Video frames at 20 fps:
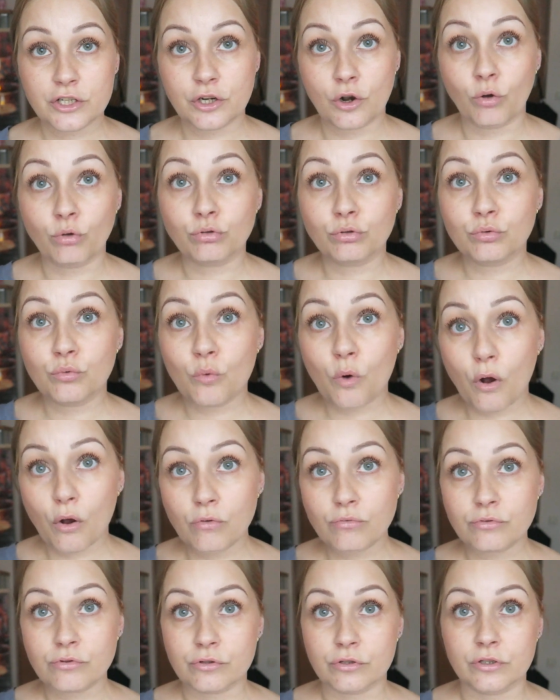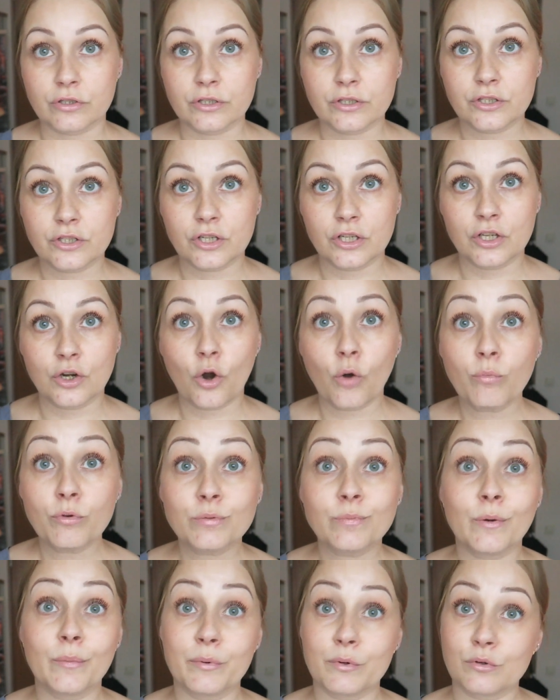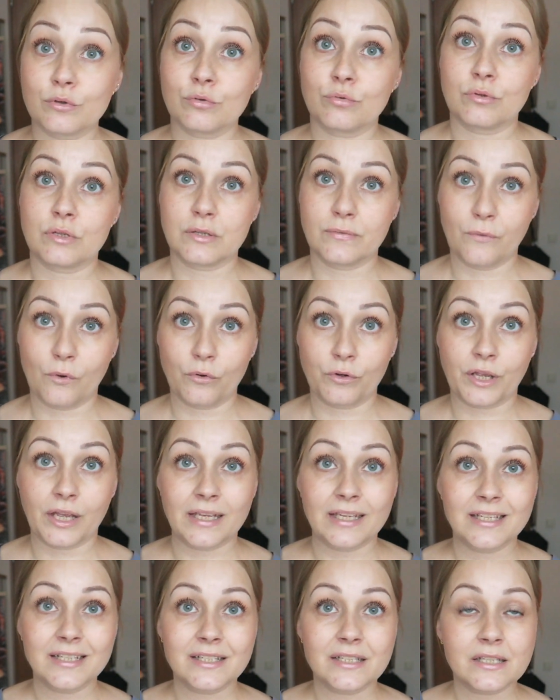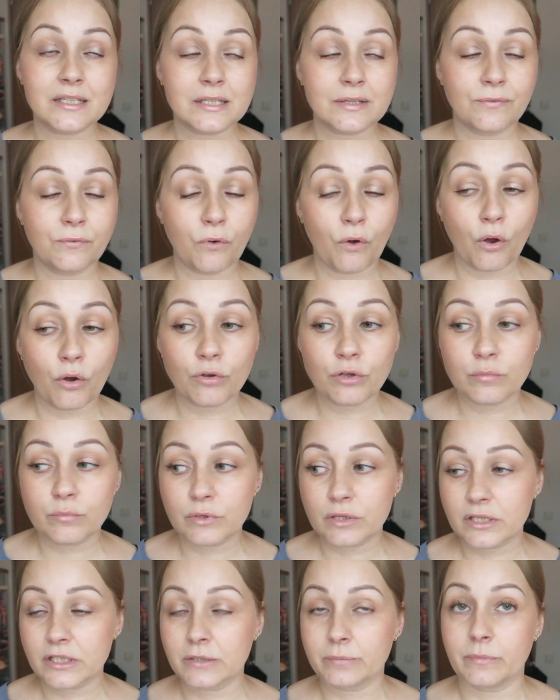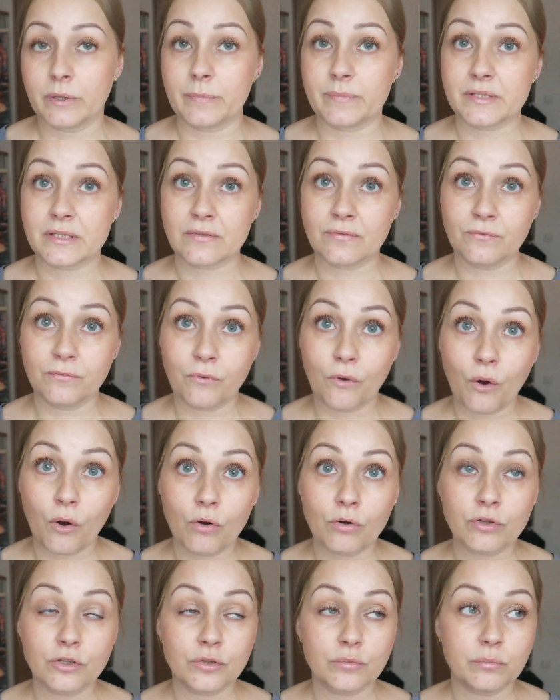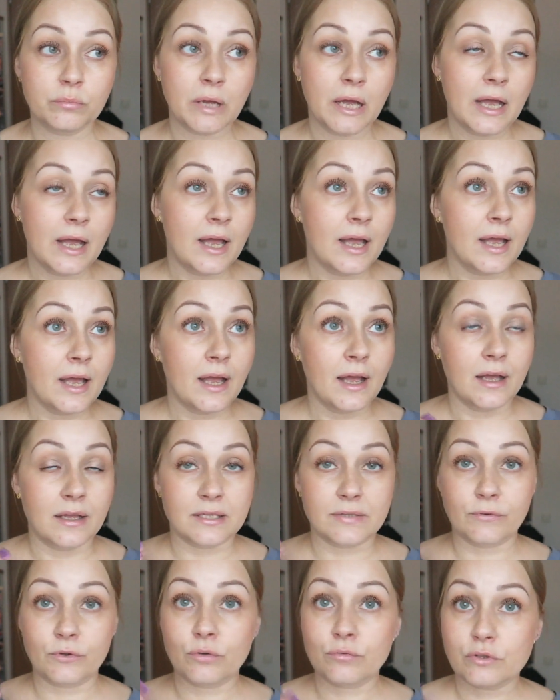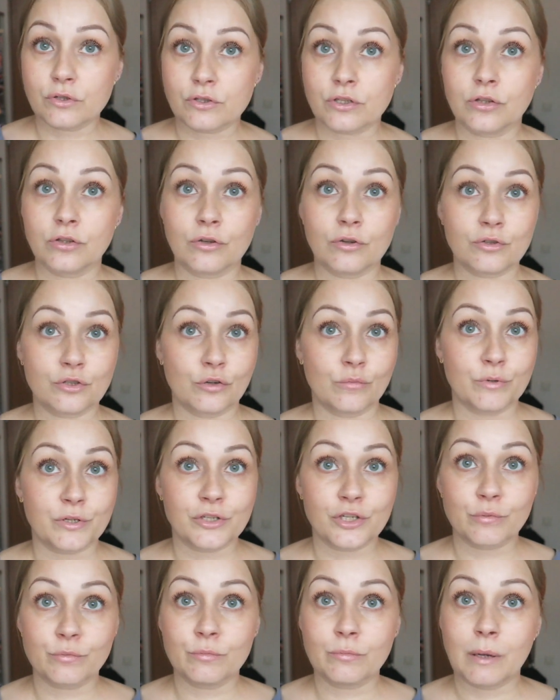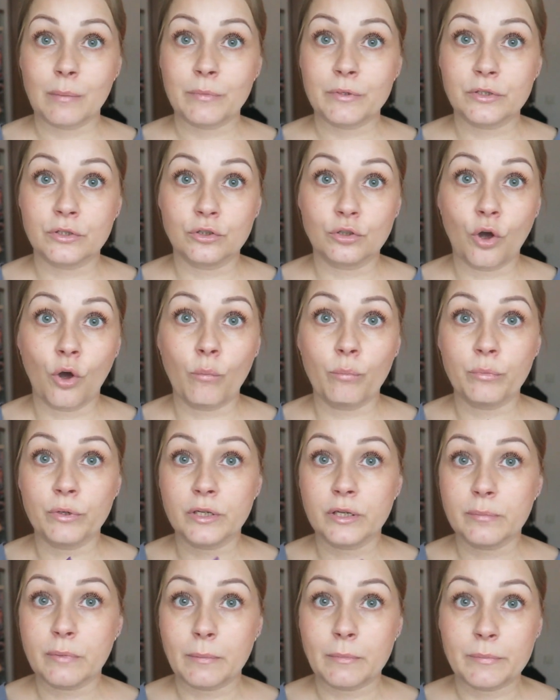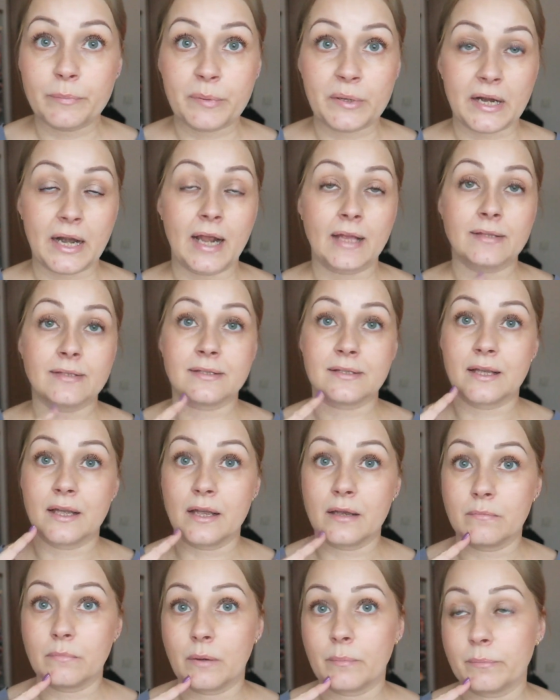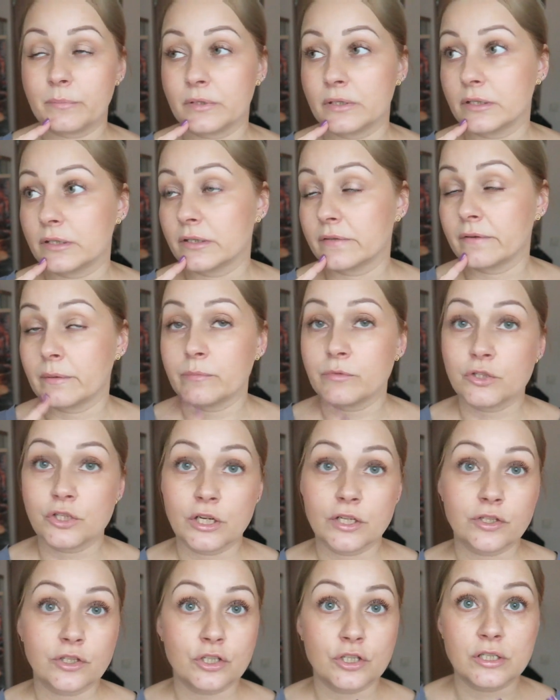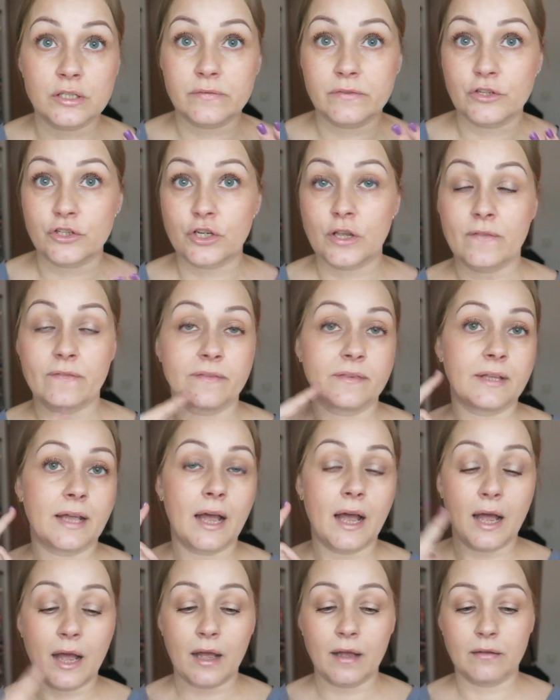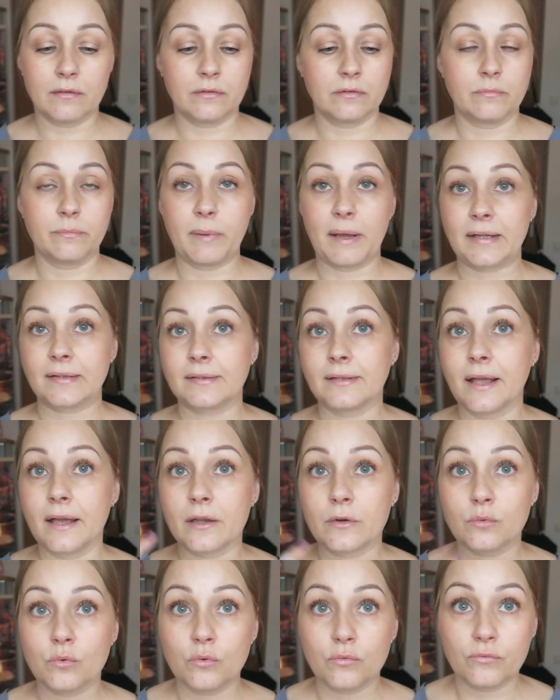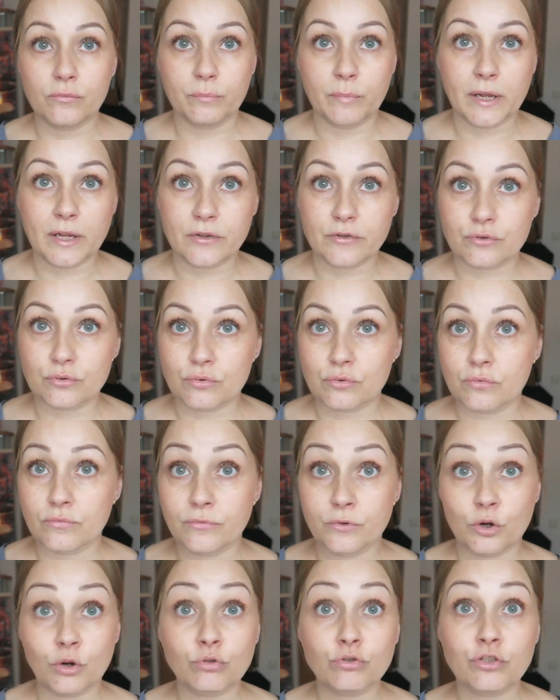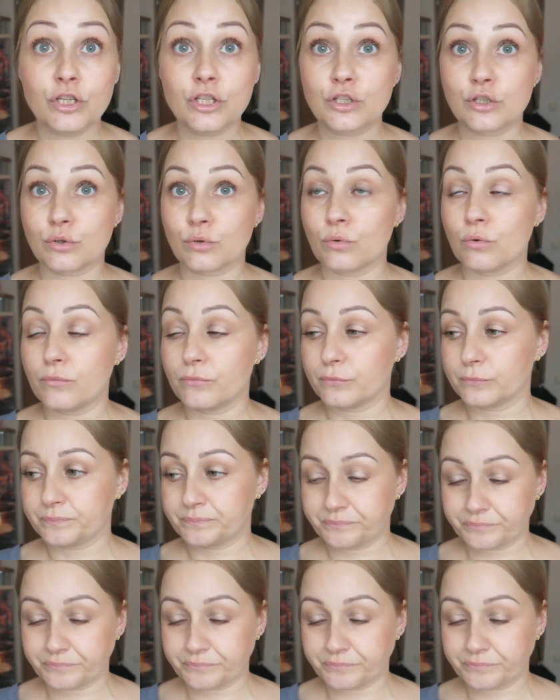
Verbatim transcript: się odłączyć i robić po prostu swoje, iść swoim rytmem, swoim E, swoją codziennością. Przecież my mamy domy, mamy pracę, mamy, nie wiem, dzieci, zwierzęta, e, partnerów, mężów, rodziców